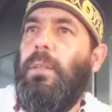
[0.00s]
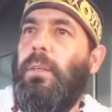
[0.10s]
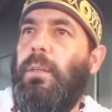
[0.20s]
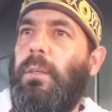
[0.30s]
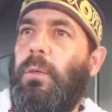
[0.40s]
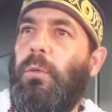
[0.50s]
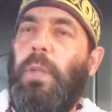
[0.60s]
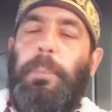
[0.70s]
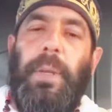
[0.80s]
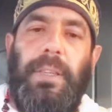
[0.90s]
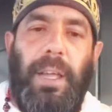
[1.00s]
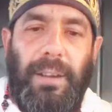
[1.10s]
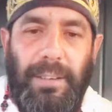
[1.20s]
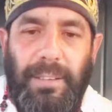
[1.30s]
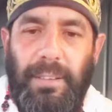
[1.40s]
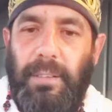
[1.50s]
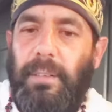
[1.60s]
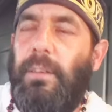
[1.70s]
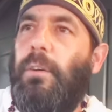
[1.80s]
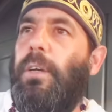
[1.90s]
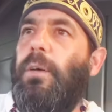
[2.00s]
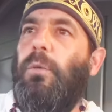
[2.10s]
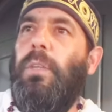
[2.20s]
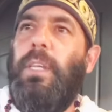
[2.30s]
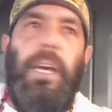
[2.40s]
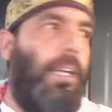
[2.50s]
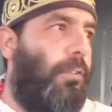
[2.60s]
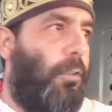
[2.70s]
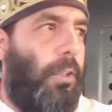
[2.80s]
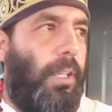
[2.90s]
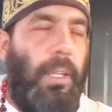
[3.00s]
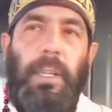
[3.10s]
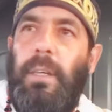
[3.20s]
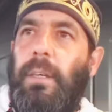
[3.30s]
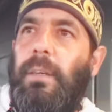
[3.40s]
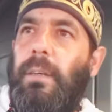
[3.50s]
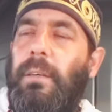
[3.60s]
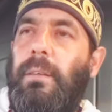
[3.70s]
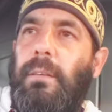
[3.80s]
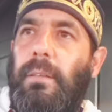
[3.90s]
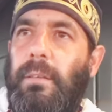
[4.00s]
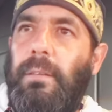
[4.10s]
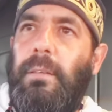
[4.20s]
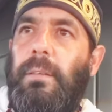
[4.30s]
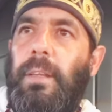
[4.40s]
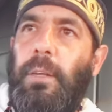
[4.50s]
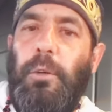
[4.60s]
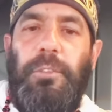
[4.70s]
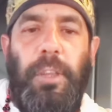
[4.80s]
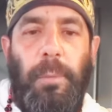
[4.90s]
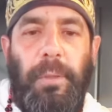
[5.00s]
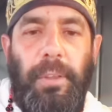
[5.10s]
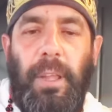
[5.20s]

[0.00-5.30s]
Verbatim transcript: un despertar. Hoy es un día eso de, de noche de meditar.